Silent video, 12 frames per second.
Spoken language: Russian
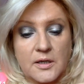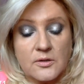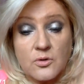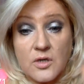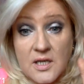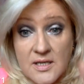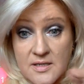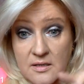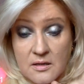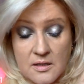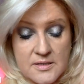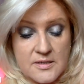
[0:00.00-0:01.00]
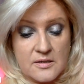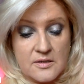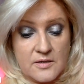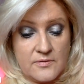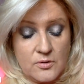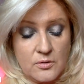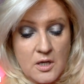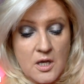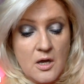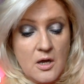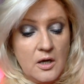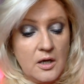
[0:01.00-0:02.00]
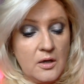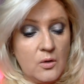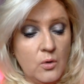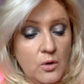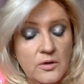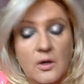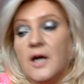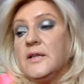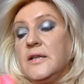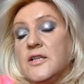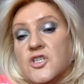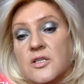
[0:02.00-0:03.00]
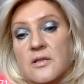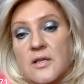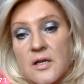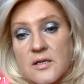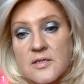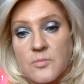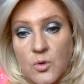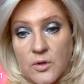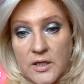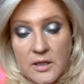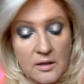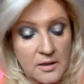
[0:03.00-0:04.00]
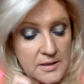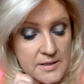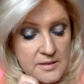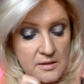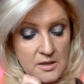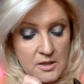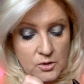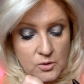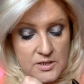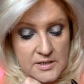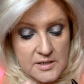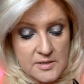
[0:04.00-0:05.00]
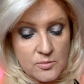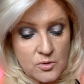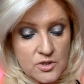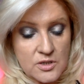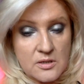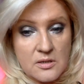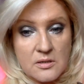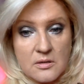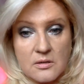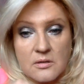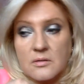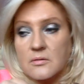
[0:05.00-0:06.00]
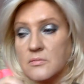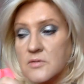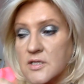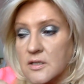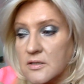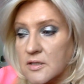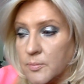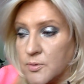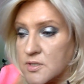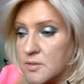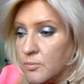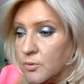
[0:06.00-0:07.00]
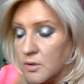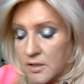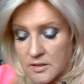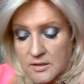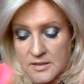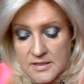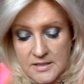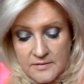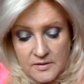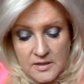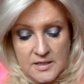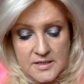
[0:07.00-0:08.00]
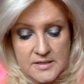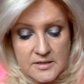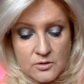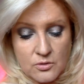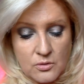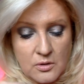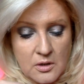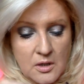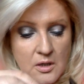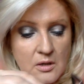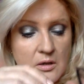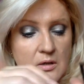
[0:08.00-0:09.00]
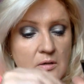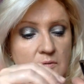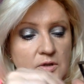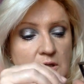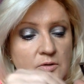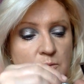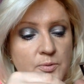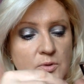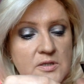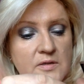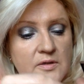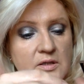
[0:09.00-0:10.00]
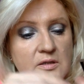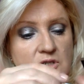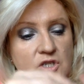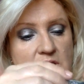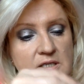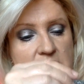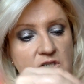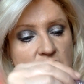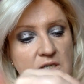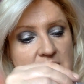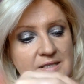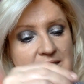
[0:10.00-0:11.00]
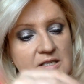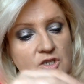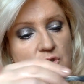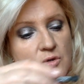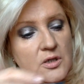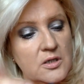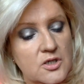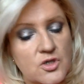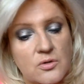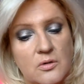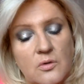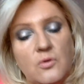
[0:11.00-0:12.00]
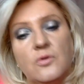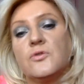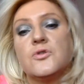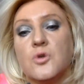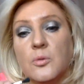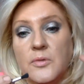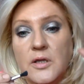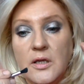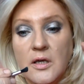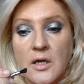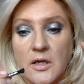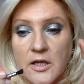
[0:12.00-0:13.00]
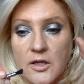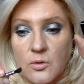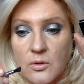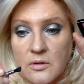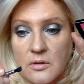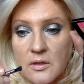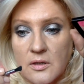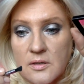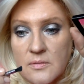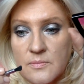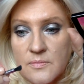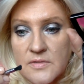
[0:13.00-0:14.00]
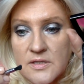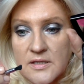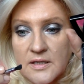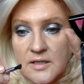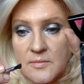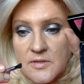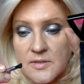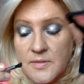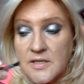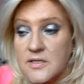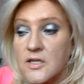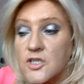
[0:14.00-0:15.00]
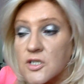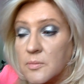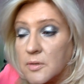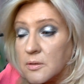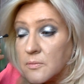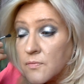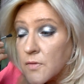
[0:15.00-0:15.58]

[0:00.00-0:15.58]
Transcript: который я делала отдельно ревью, он отлично для smoky eyes, то есть здесь можно э, сделать, допустим, более интенсивно, если, то э, вот так вот просто вот этой же кисточкой. Здесь что хорошо? Он темный и он э, с такими, с блестяшками.